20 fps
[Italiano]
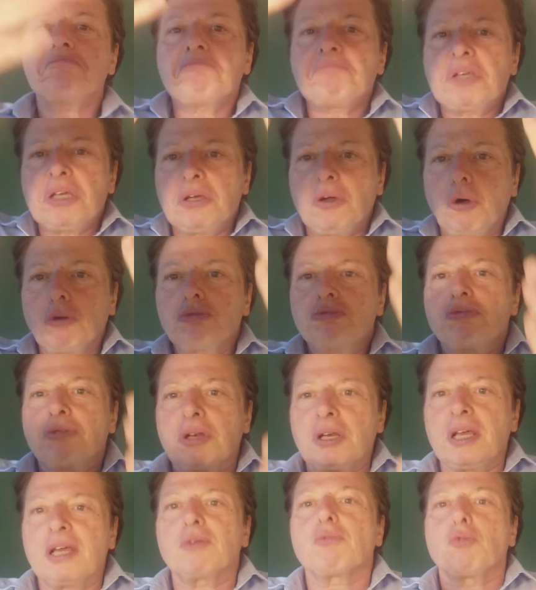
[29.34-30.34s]
di
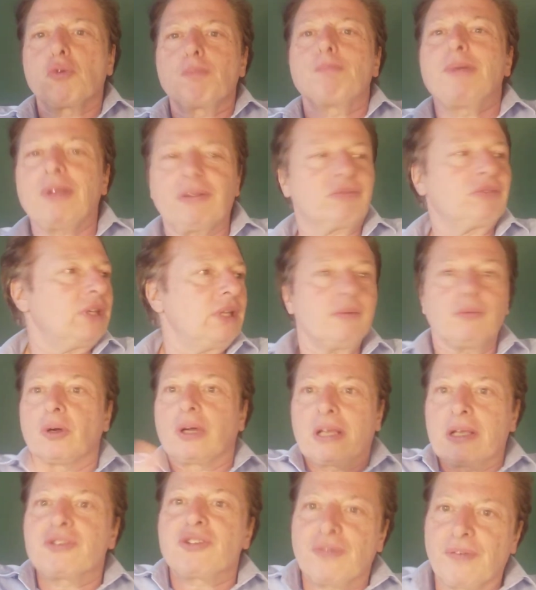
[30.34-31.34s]
ottenere un obiettivo
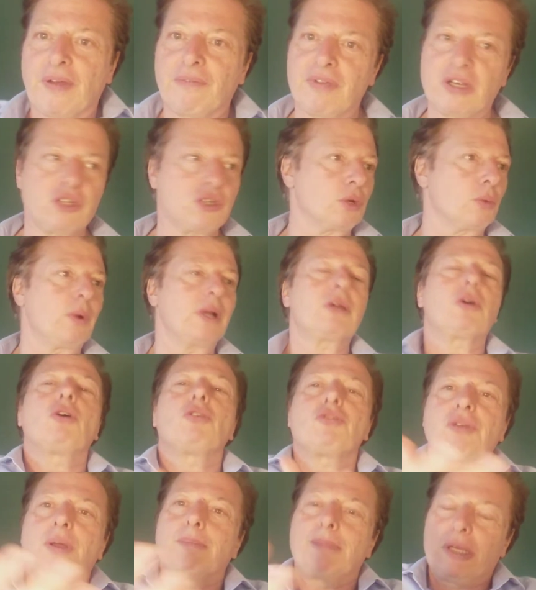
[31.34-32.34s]
che ci fa vincere
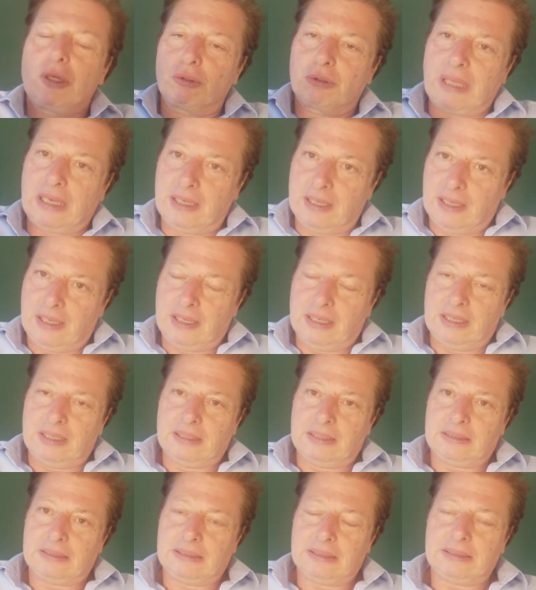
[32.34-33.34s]
qualcosa almeno da,
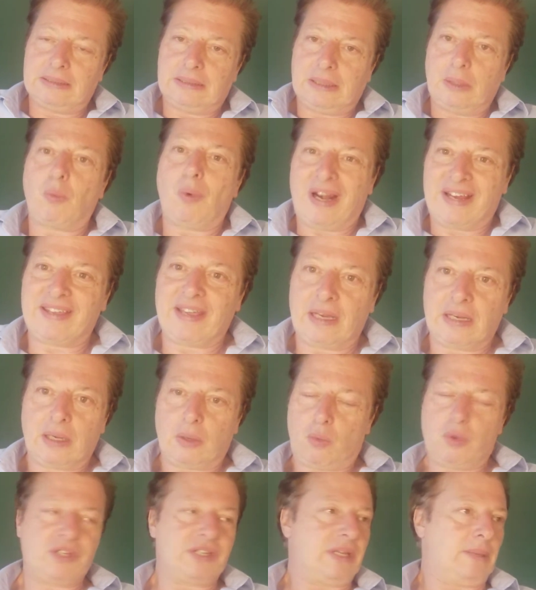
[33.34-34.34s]
eh, da qualche anno a
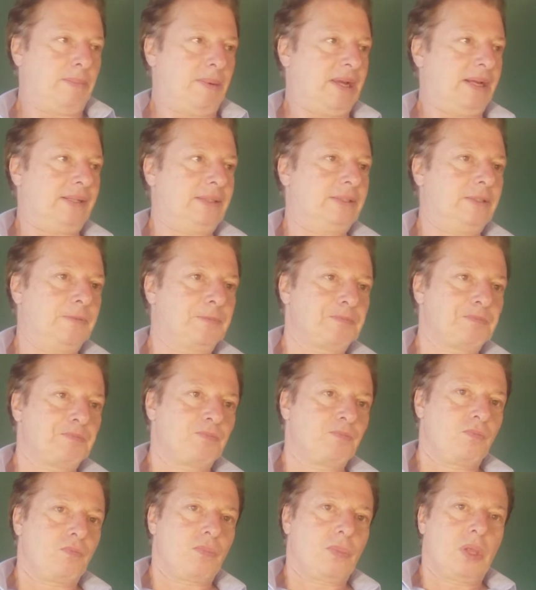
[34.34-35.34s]
questa parte.
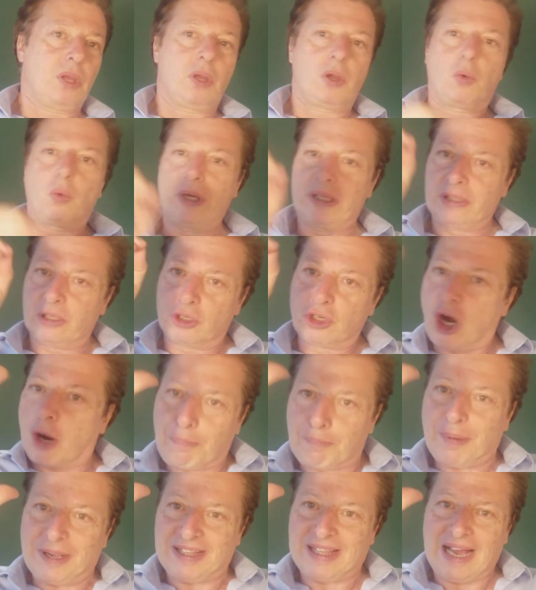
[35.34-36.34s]
Quindi
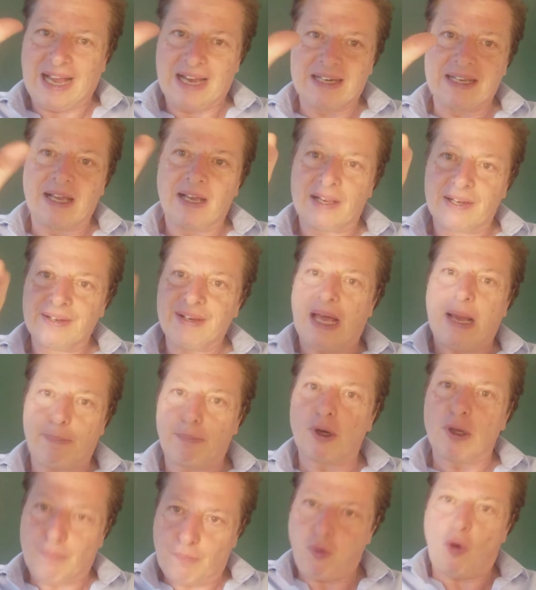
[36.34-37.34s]
Coppa Italia il
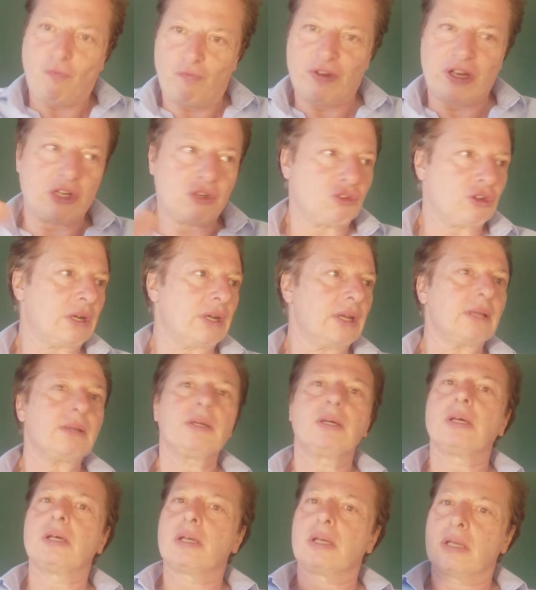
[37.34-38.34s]
Napoli può vincerla
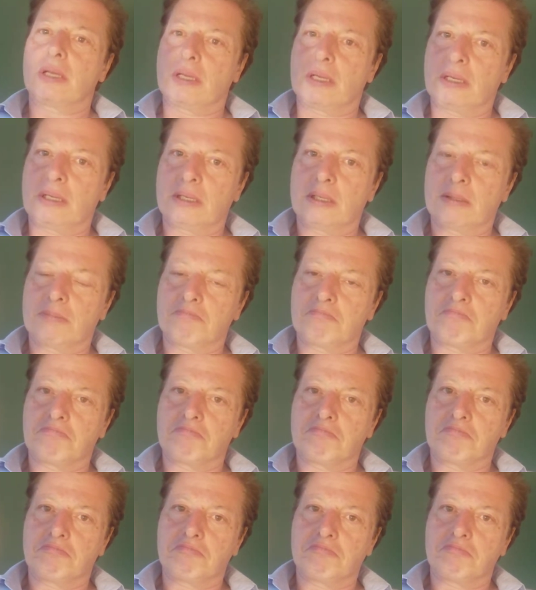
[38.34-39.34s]

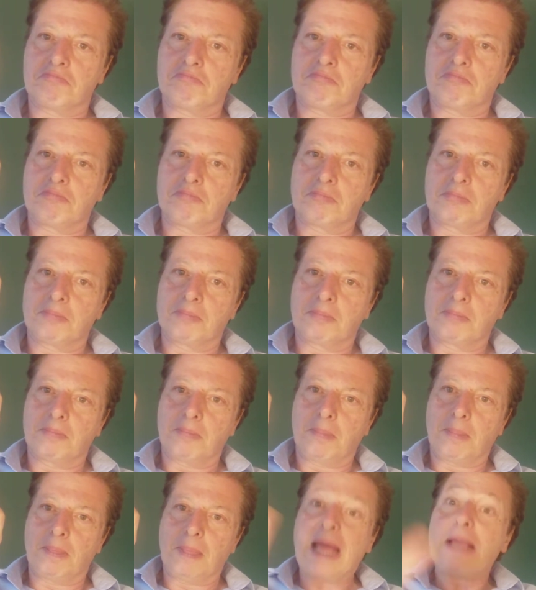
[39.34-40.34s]

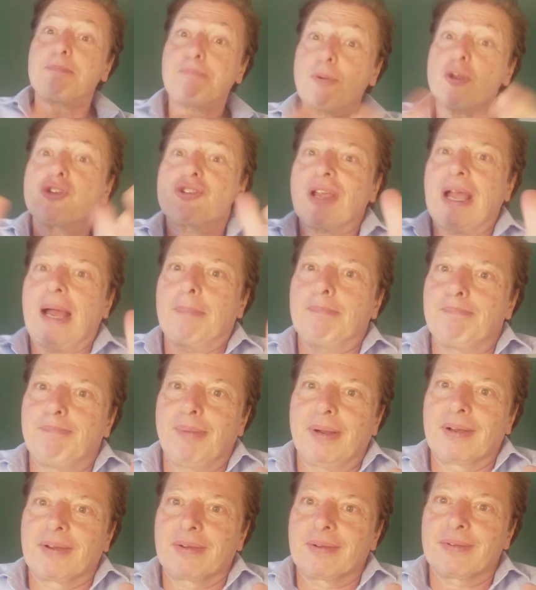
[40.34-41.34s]
ehm, e poi
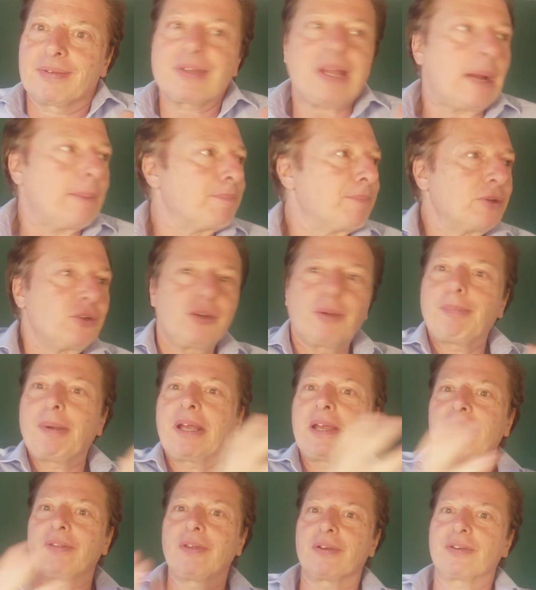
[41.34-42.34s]
scappa. Scappa, dice
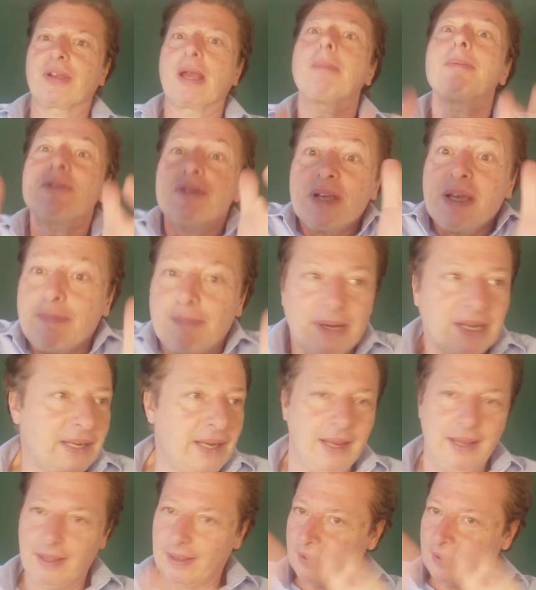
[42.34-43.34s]
perché te ne scappi? Sì, perché...